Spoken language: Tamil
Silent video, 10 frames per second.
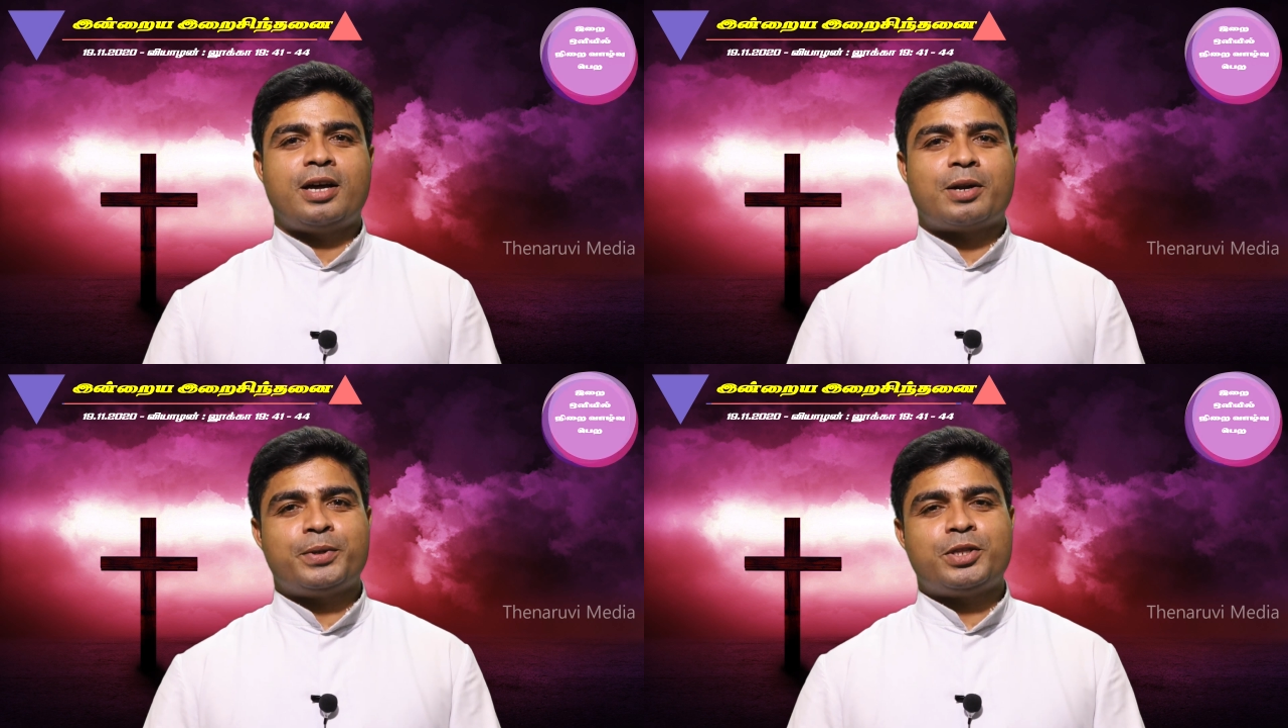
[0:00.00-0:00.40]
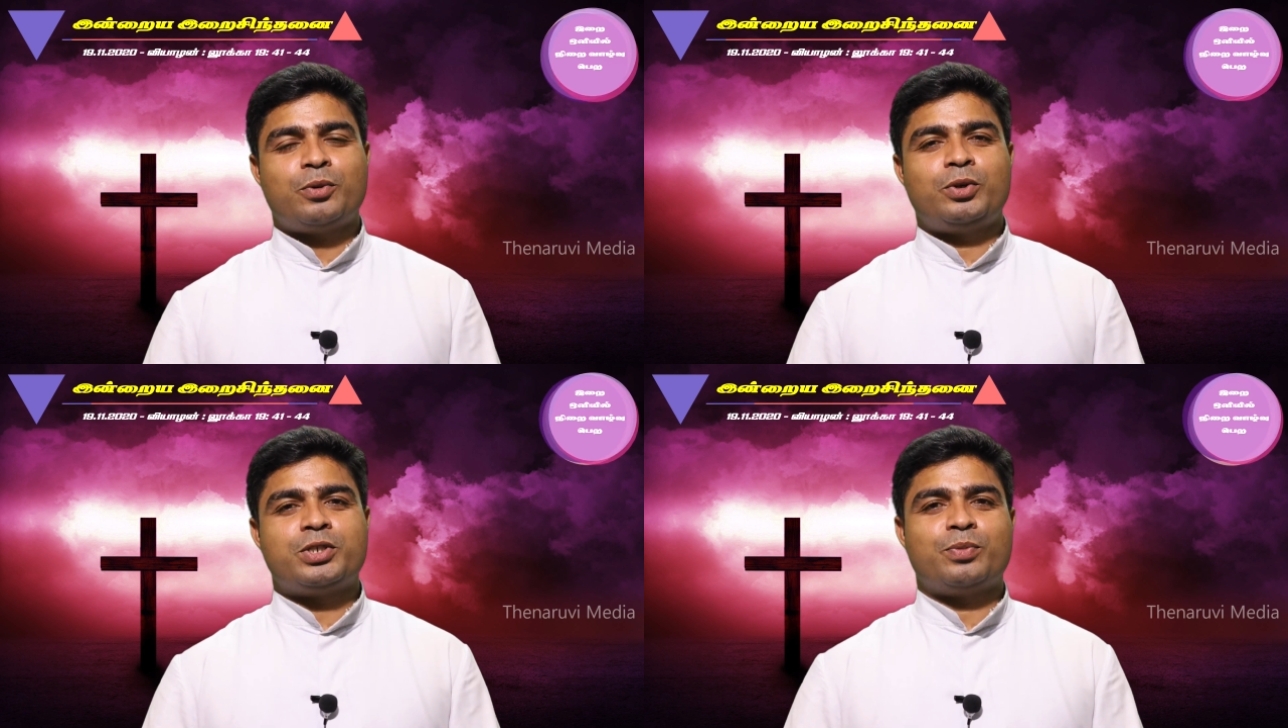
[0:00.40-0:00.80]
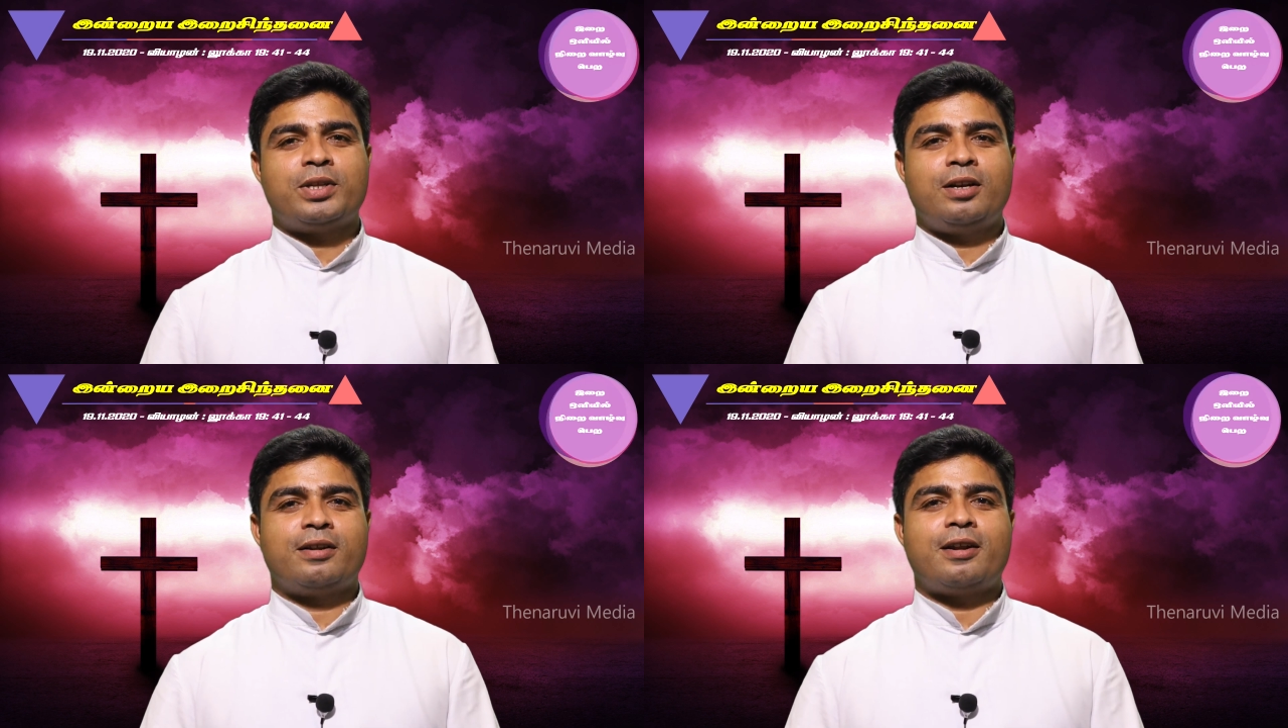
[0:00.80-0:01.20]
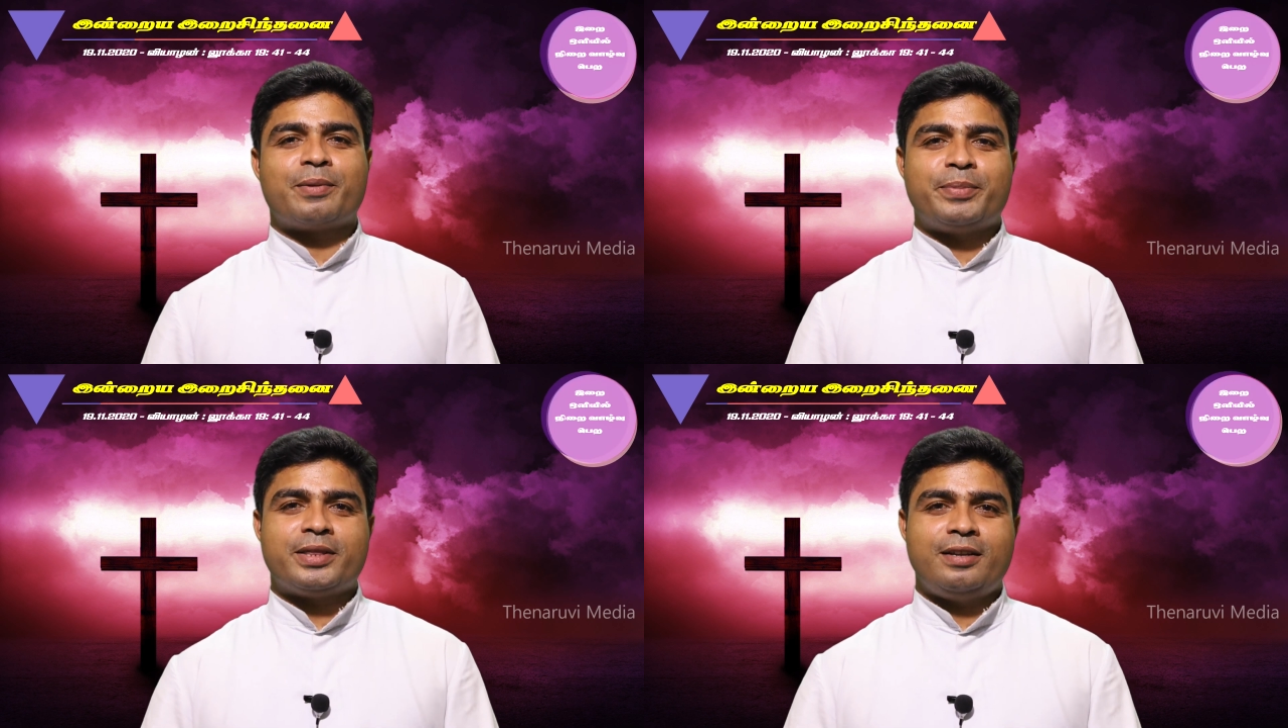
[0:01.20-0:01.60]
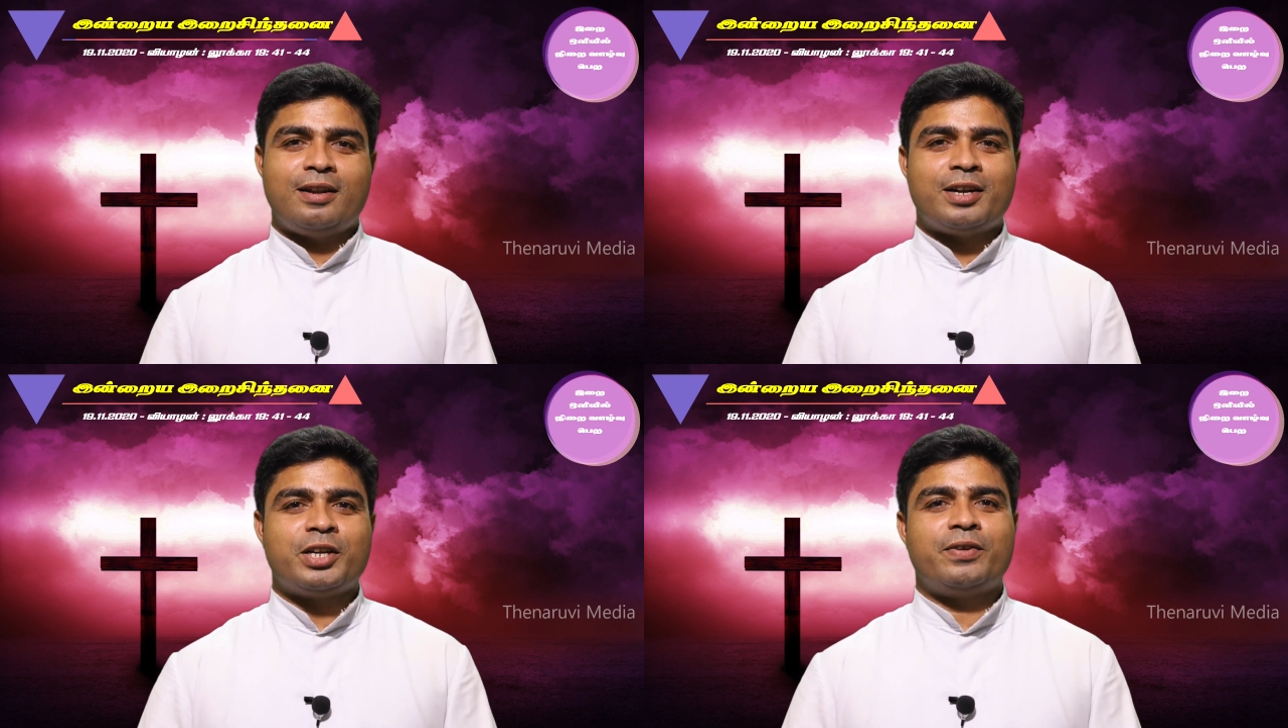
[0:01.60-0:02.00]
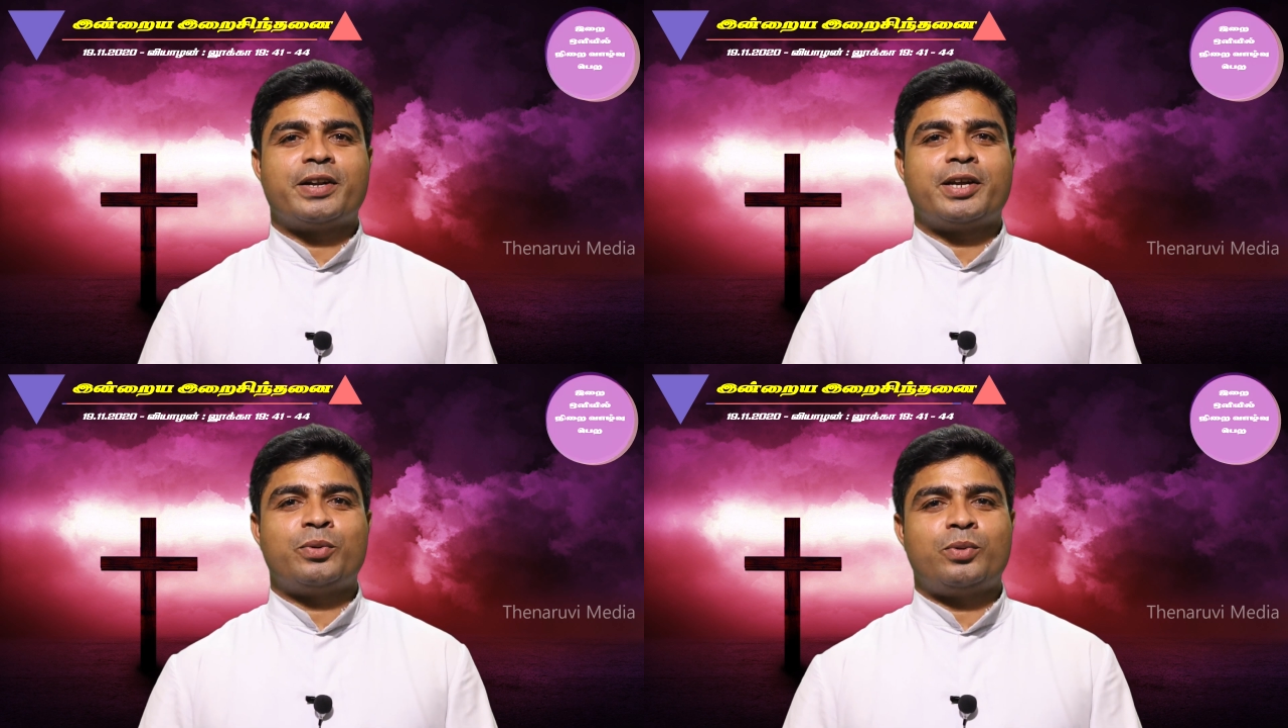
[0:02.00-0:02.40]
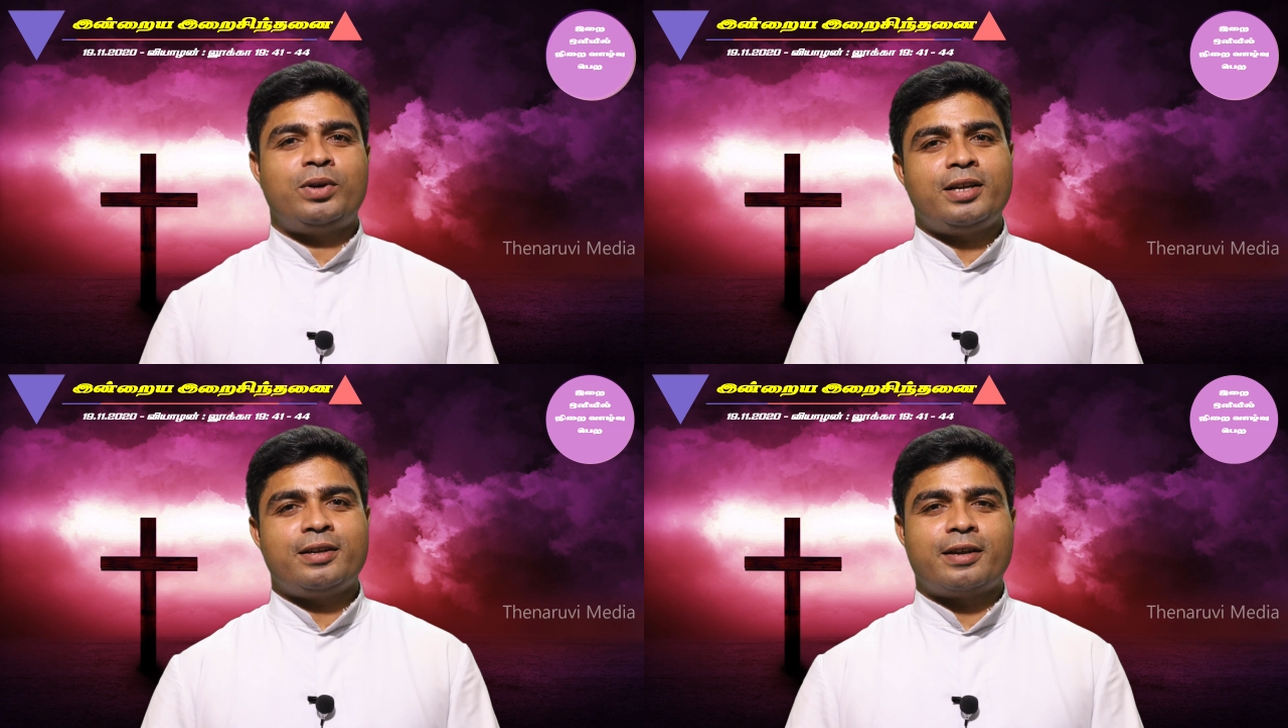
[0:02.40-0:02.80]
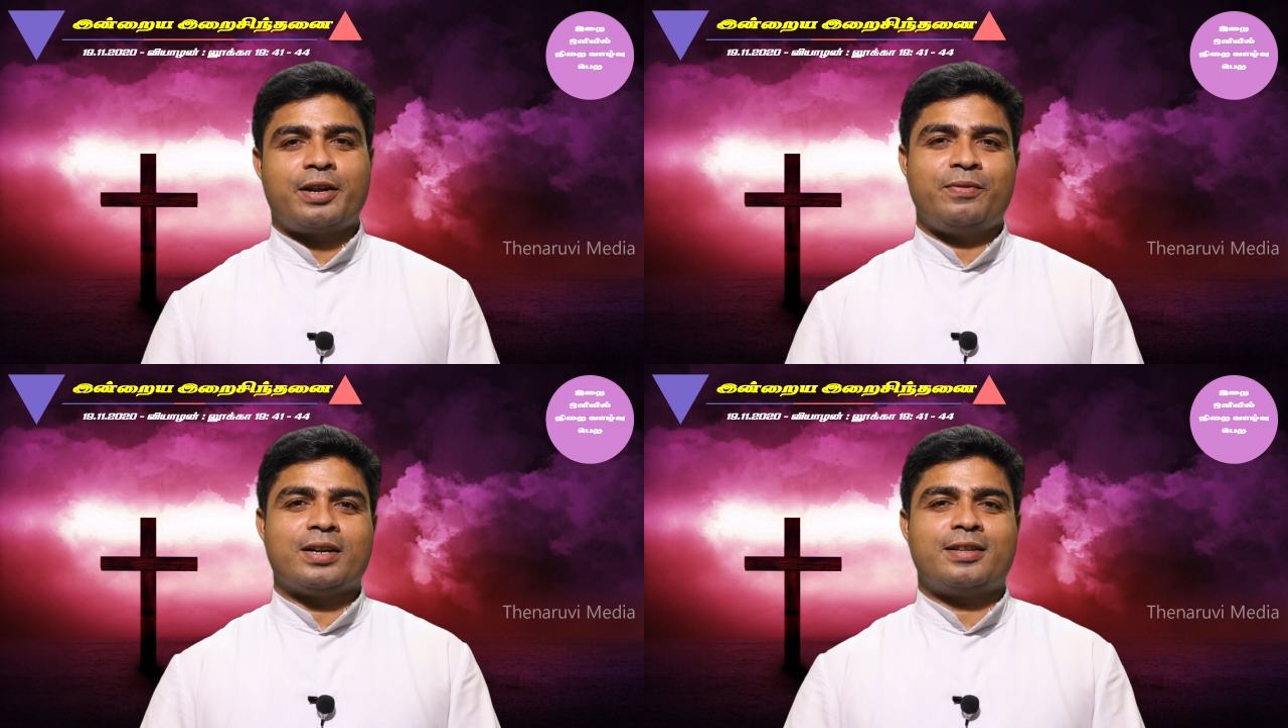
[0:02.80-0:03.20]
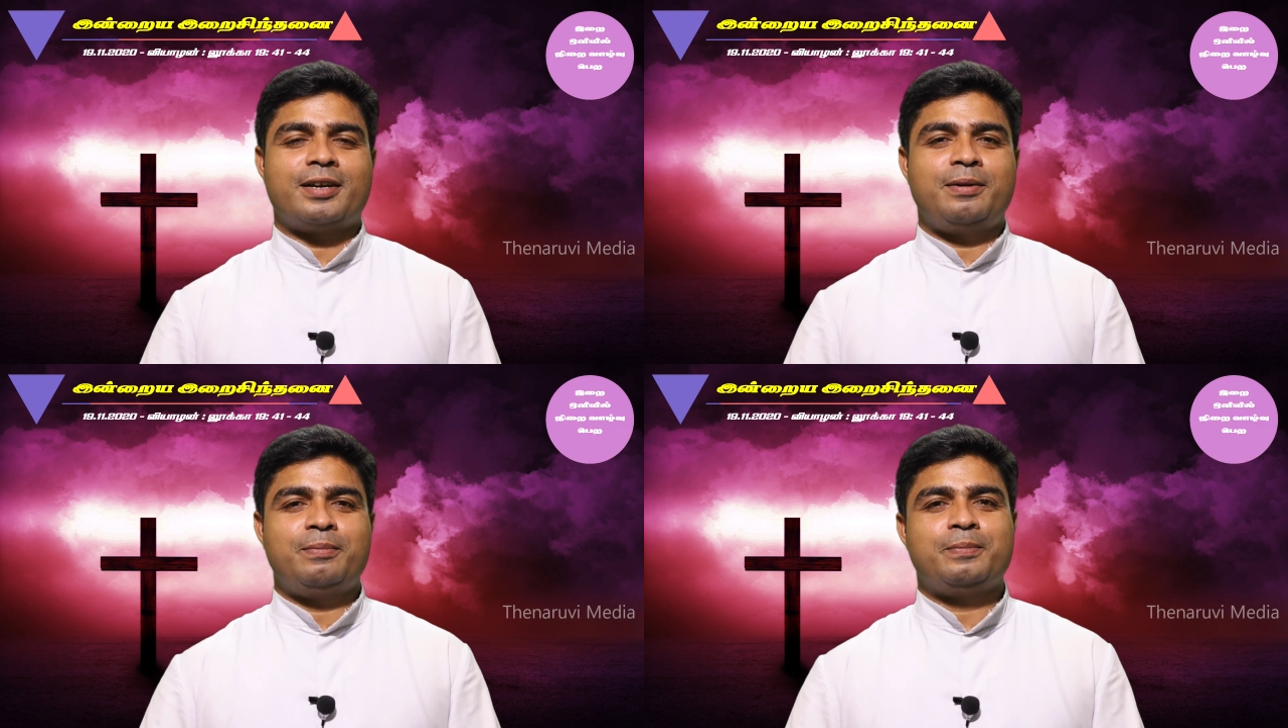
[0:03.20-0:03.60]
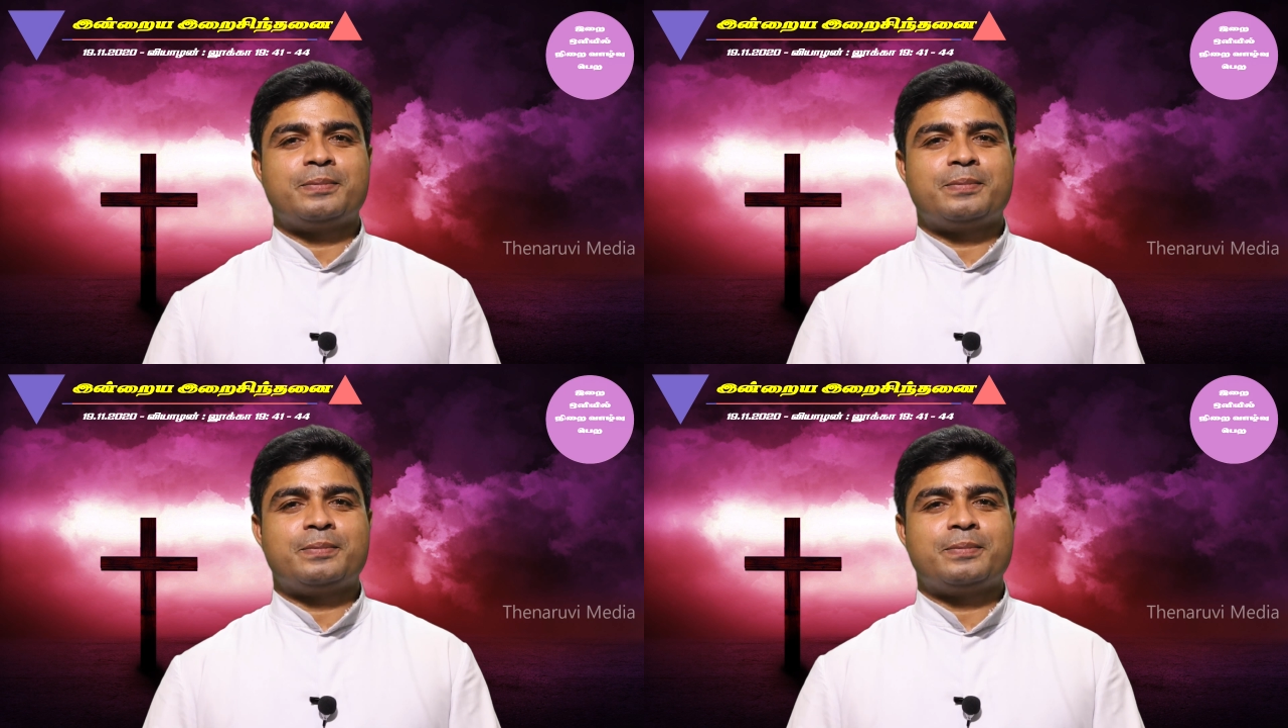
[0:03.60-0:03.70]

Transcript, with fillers: நாற்பத்தி ஒன்று முதல் நாற்பத்தி நான்கு வரை உள்ள இறை வார்த்தைகள்